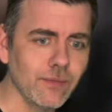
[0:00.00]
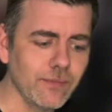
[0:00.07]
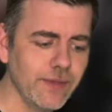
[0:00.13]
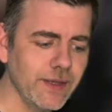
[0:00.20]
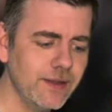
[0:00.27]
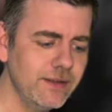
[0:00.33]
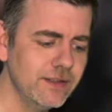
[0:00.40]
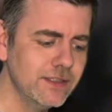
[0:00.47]

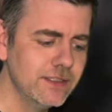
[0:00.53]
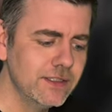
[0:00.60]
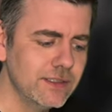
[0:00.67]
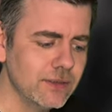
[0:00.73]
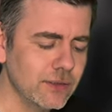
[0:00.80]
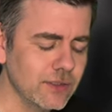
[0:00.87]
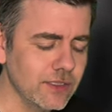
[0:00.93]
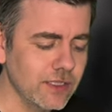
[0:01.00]
Ja?
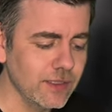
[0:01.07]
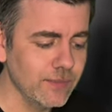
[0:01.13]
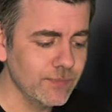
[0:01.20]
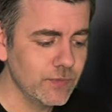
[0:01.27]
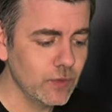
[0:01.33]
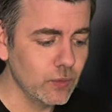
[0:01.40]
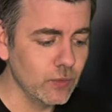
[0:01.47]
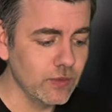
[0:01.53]
Okay,
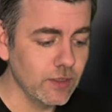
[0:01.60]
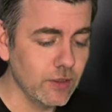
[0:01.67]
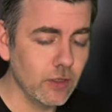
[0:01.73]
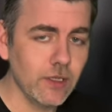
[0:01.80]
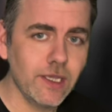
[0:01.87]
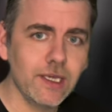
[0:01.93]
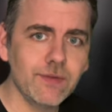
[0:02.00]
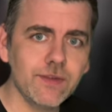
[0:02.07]
gut. Ihr
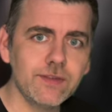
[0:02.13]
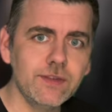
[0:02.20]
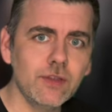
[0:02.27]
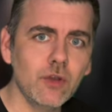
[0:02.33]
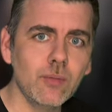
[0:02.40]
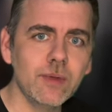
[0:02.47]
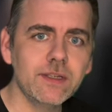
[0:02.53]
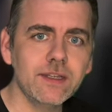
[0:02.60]
könnt gerne was in die
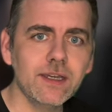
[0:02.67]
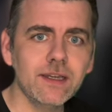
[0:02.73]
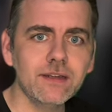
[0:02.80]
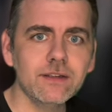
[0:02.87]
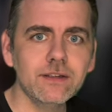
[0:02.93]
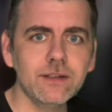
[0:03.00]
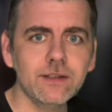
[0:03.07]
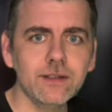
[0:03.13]

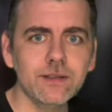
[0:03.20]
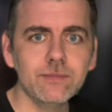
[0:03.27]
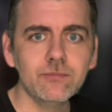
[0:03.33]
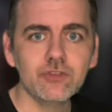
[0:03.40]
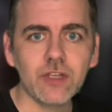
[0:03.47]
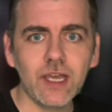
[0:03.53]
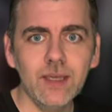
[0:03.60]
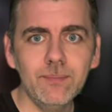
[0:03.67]
Kommentare ähm,
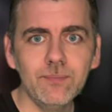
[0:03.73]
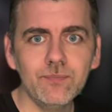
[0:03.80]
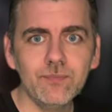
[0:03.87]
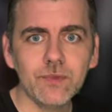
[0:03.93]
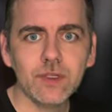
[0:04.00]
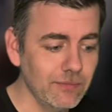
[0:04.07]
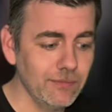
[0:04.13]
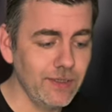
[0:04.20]
schreiben.
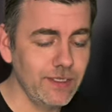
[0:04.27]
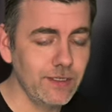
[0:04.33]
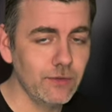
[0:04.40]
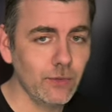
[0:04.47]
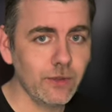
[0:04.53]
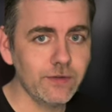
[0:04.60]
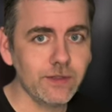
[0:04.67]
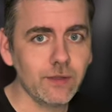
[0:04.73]
Wenn ihr
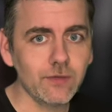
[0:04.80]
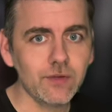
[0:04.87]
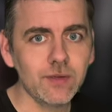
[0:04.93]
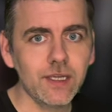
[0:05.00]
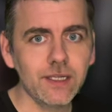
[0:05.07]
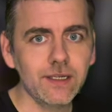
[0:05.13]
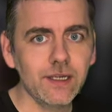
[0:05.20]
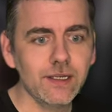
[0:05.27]
neu seid auf dem
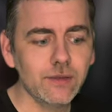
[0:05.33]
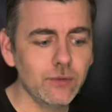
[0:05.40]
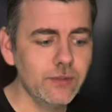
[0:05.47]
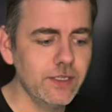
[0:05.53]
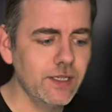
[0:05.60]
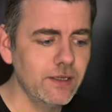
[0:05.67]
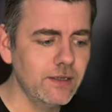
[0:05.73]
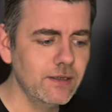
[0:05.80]
Kanal, könnt
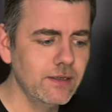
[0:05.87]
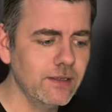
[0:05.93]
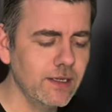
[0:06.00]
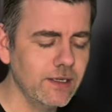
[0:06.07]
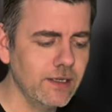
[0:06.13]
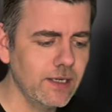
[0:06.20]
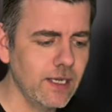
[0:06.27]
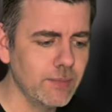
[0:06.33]
ihr gerne den
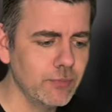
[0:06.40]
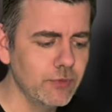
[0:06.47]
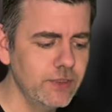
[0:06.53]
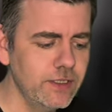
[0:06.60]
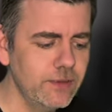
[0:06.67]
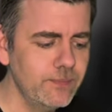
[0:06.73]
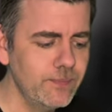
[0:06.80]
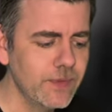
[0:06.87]
Kanal
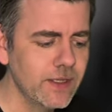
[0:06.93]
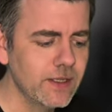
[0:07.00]
abonnieren.